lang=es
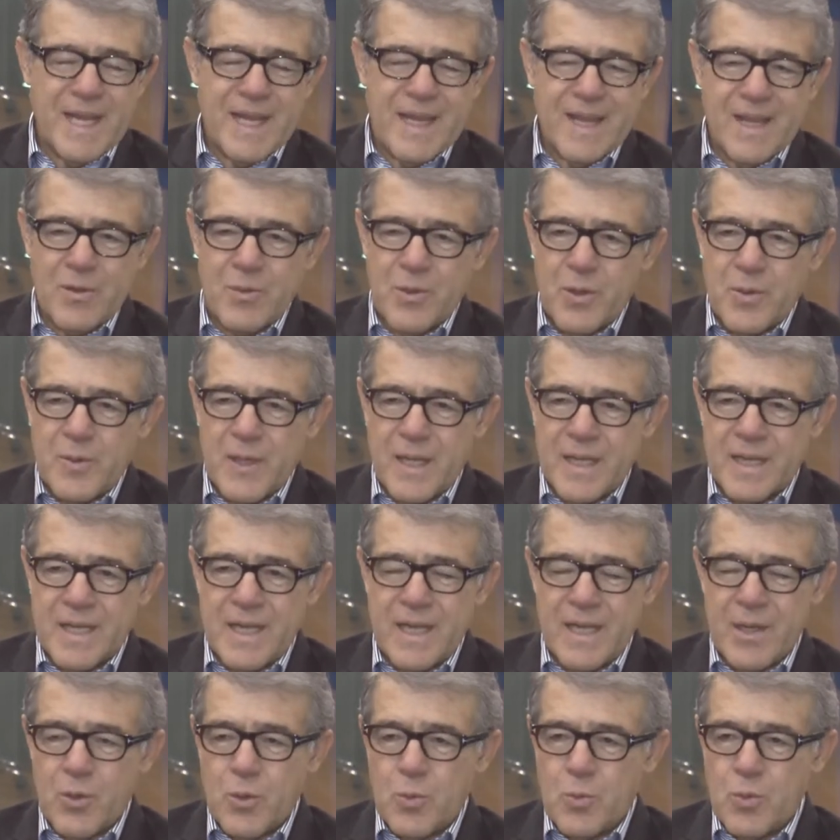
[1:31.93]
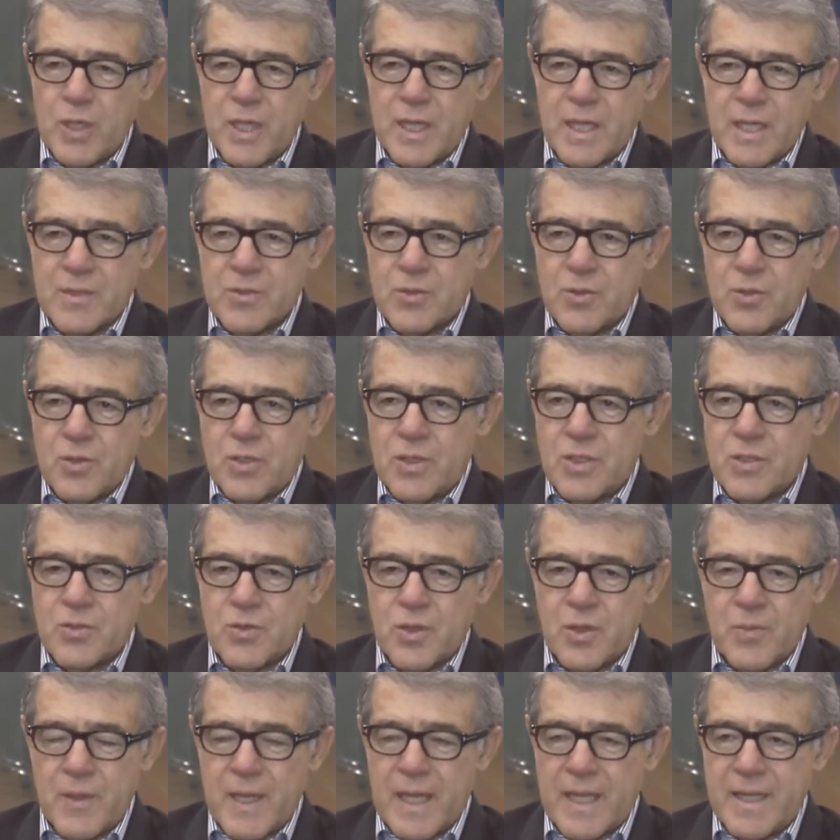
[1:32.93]
nada, no había telecomunicaciones,
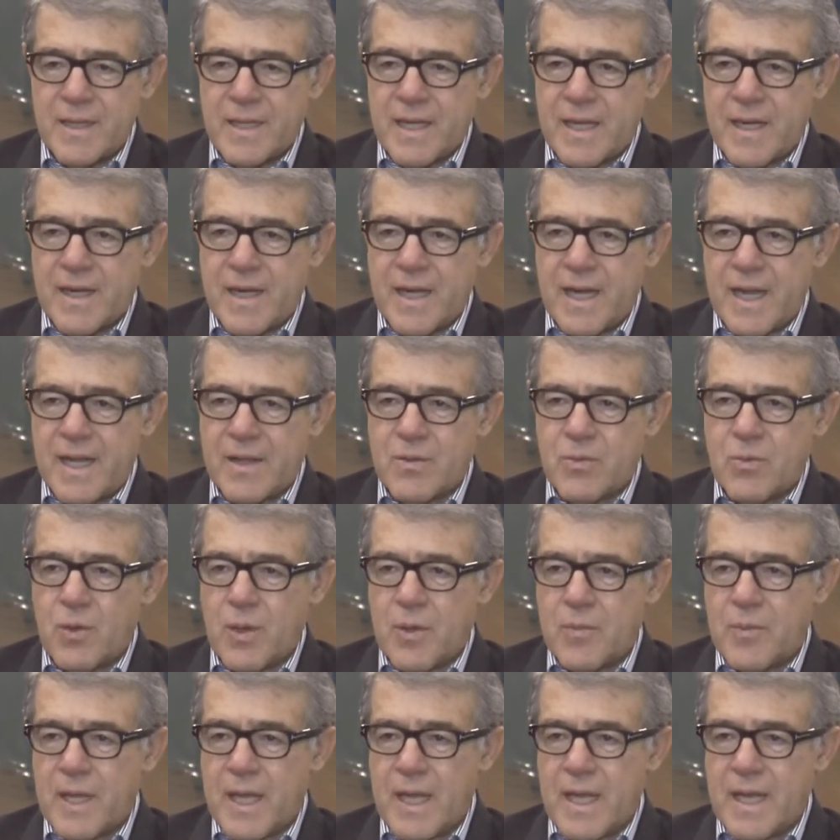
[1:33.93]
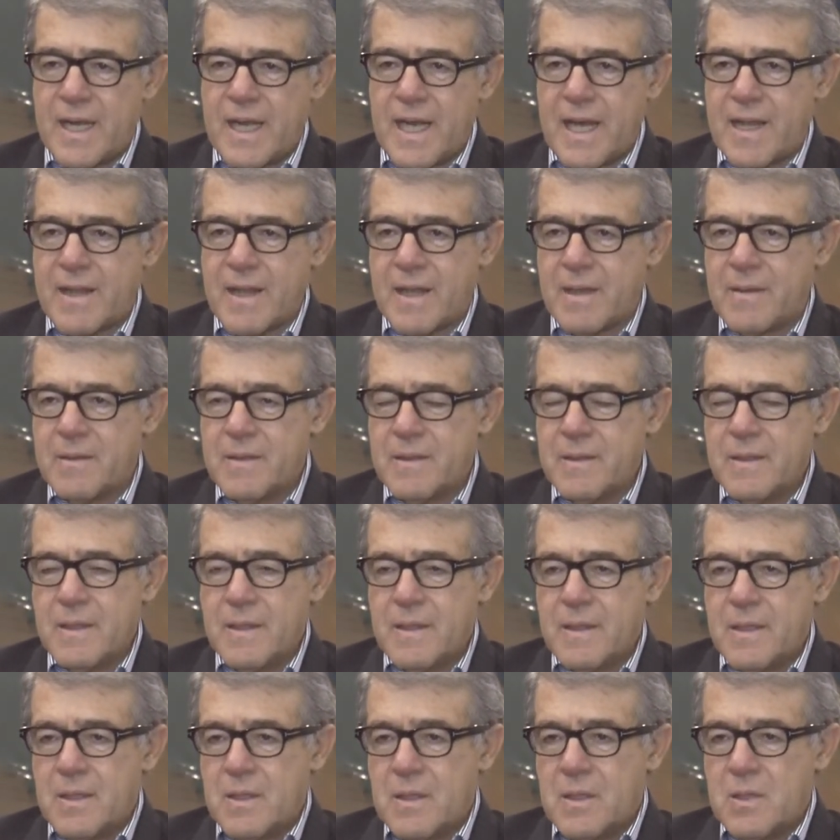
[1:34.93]
no había internet, no había nada.
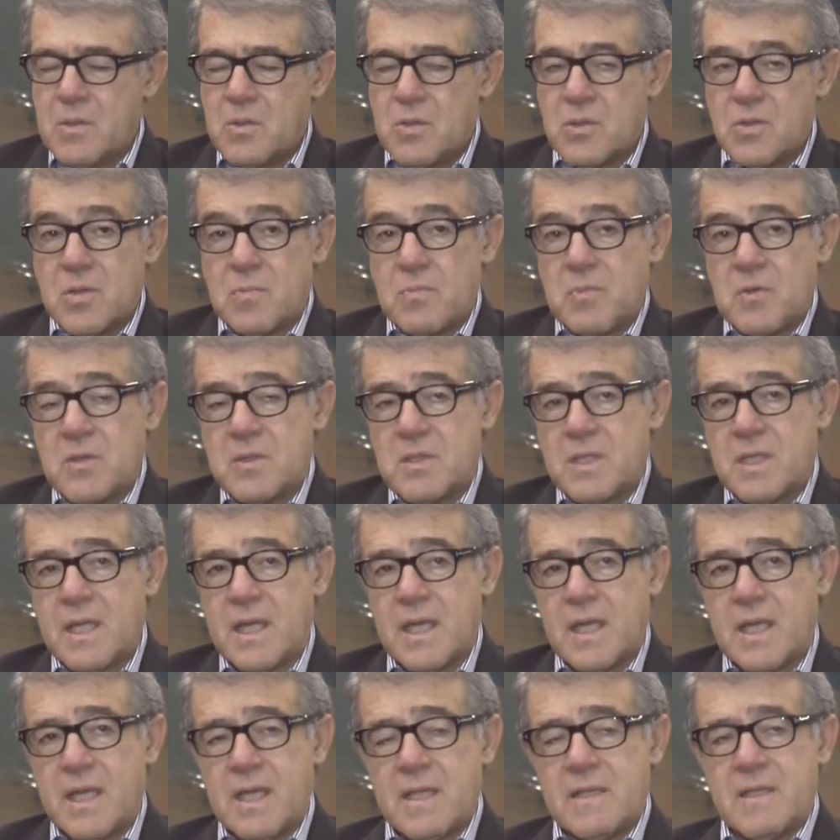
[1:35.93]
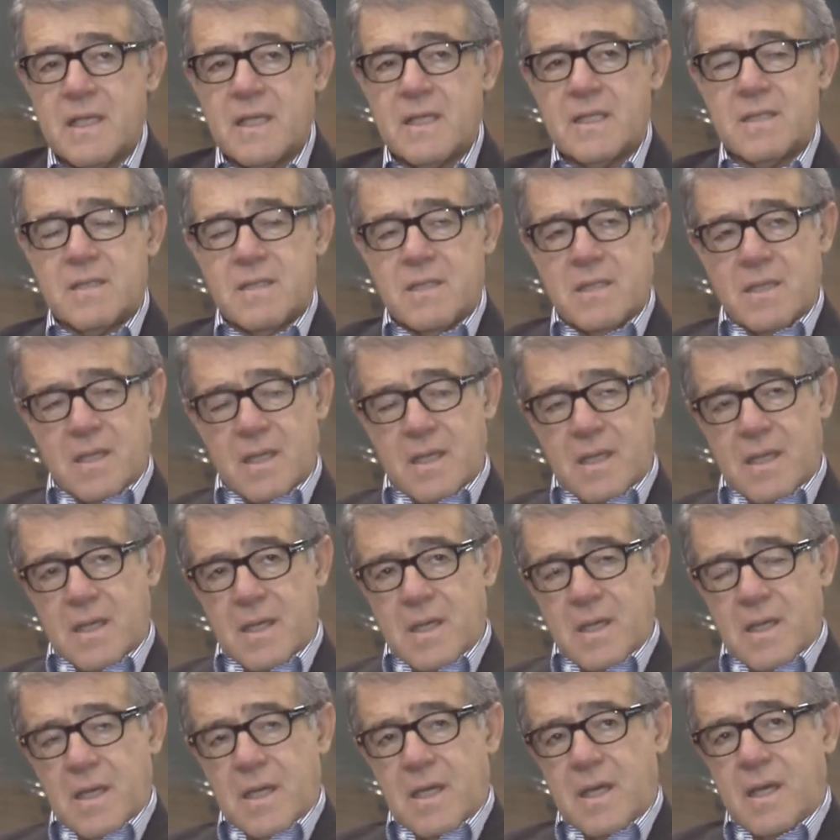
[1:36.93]
Yo te puedo decir que quizás
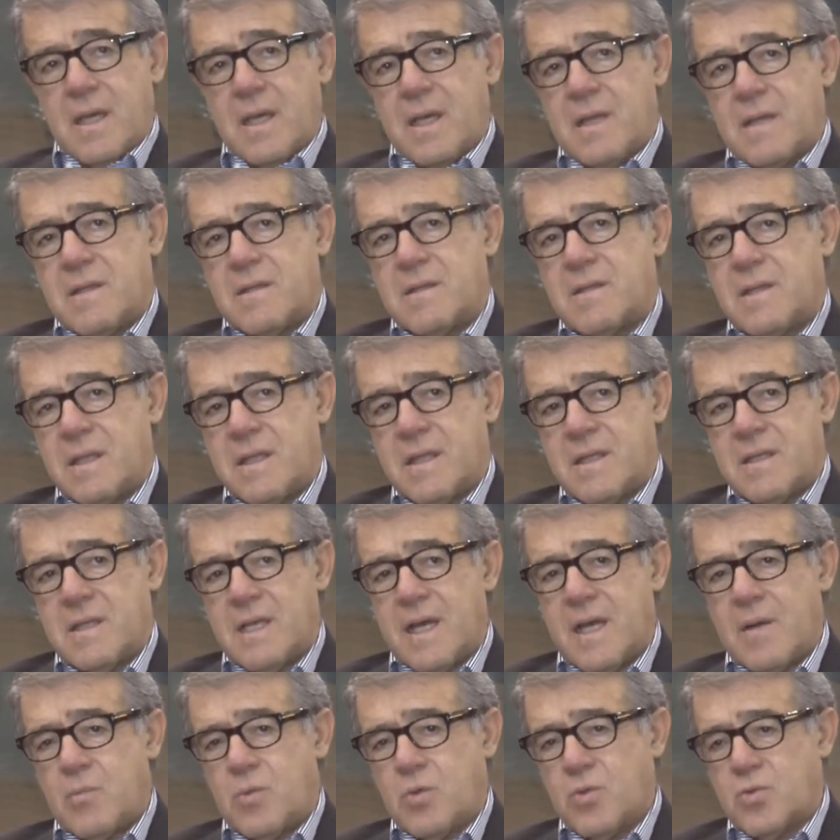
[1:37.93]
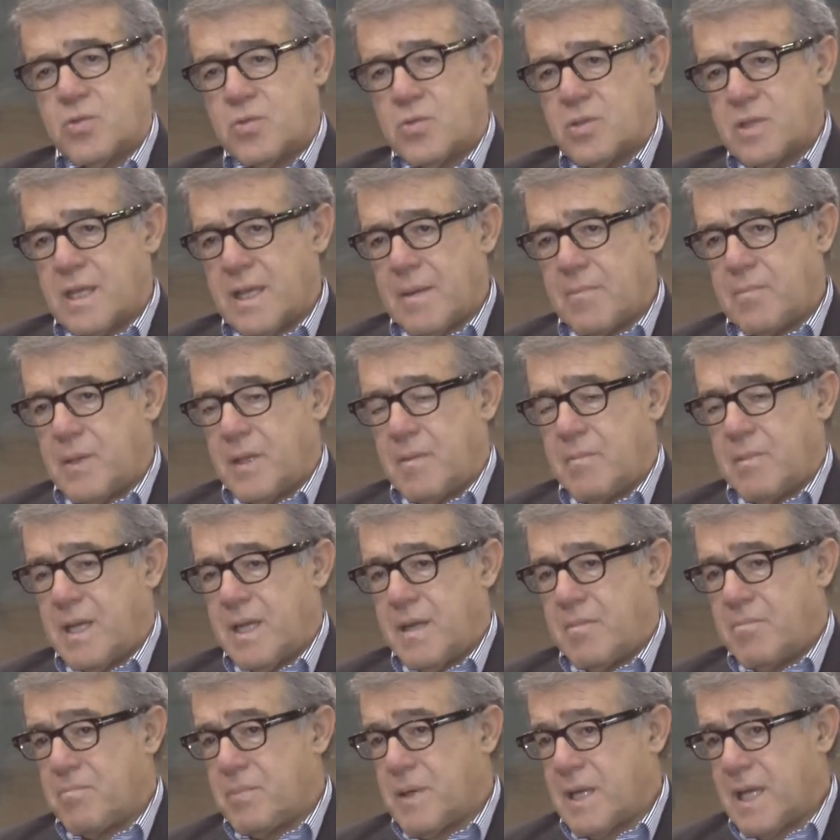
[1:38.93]
este, seamos la
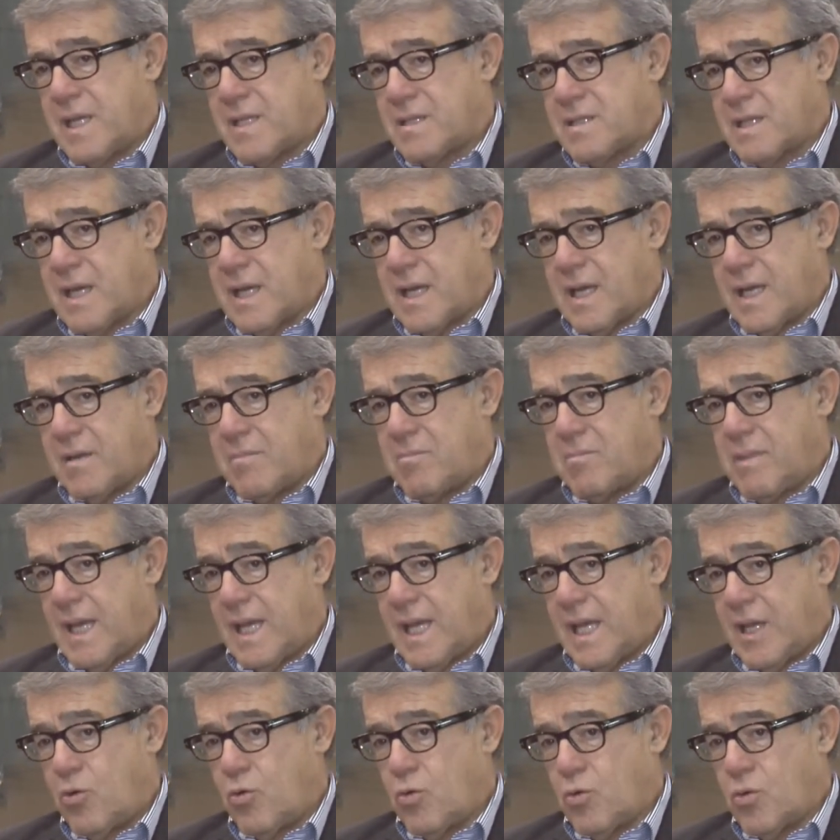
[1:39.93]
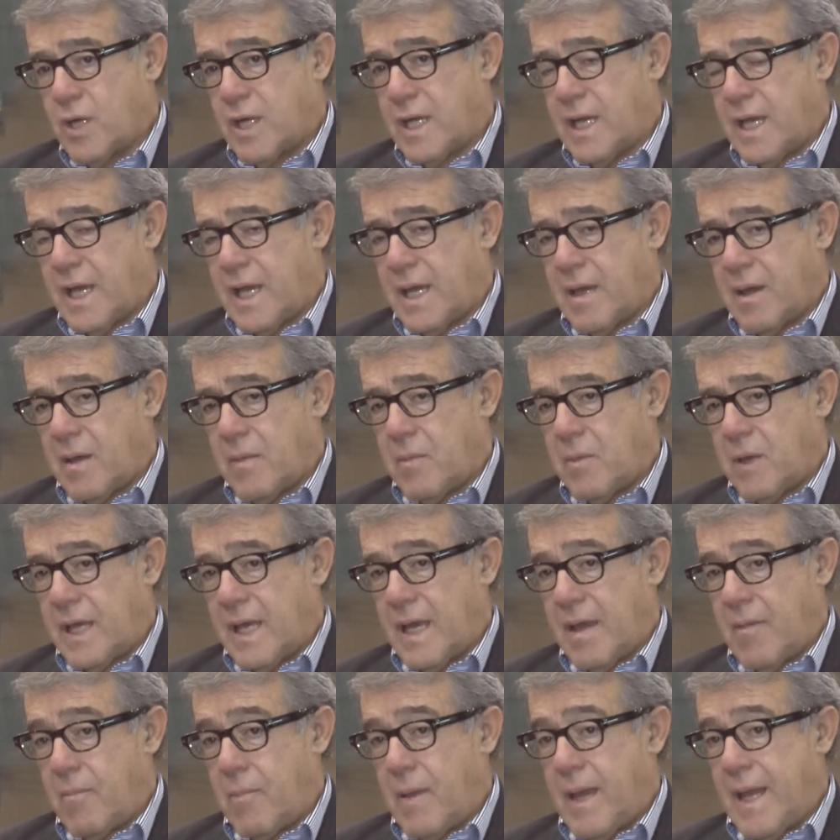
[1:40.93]
primera empresa en México que,
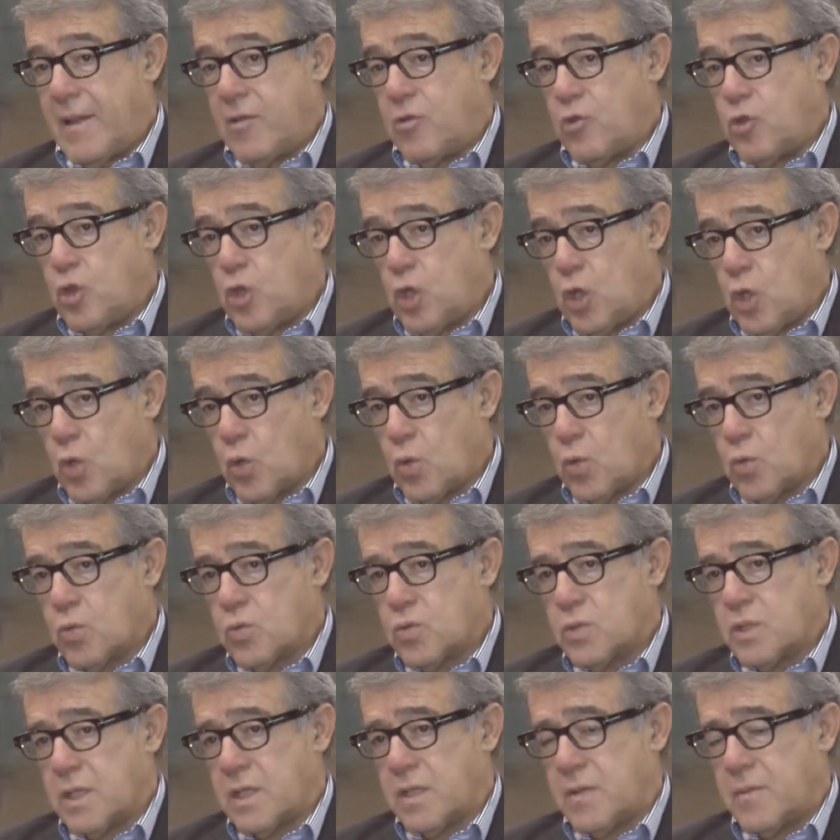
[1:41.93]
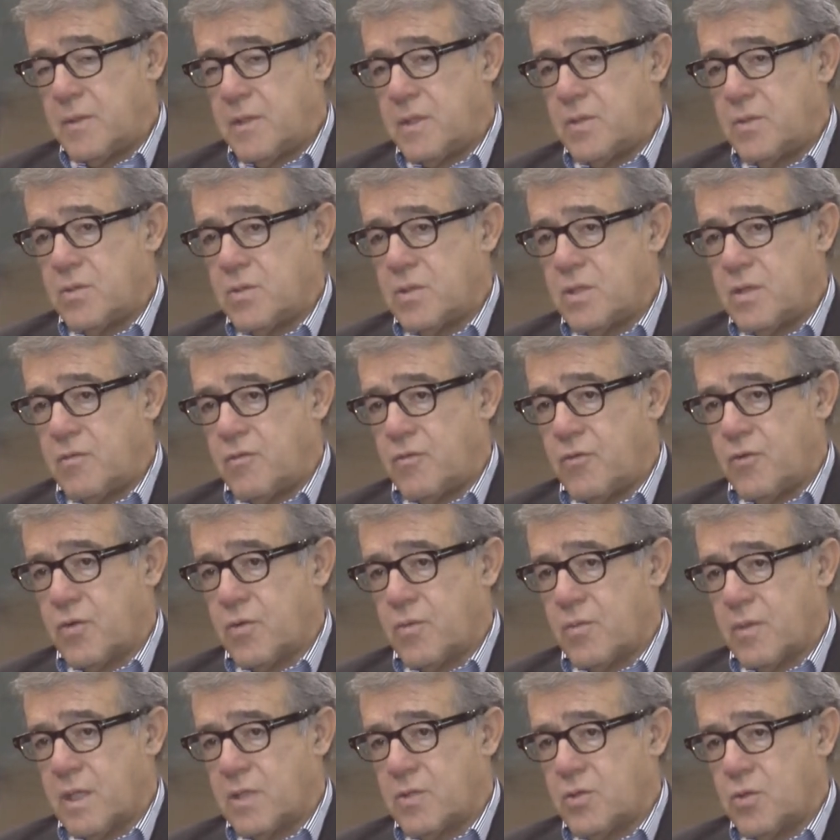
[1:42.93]
vendió servicios de
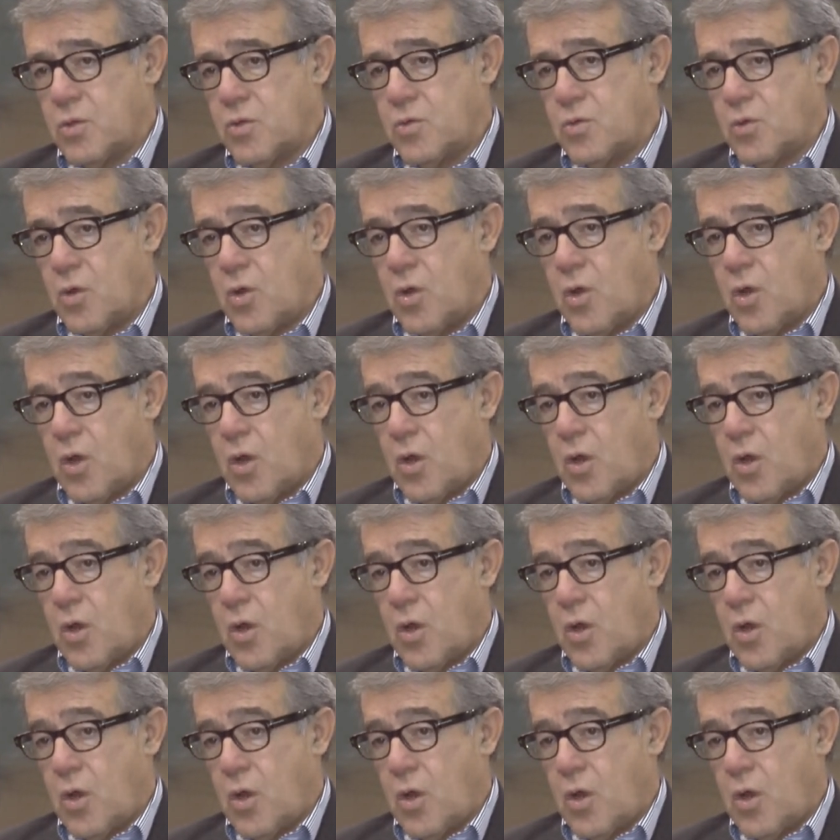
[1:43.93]
información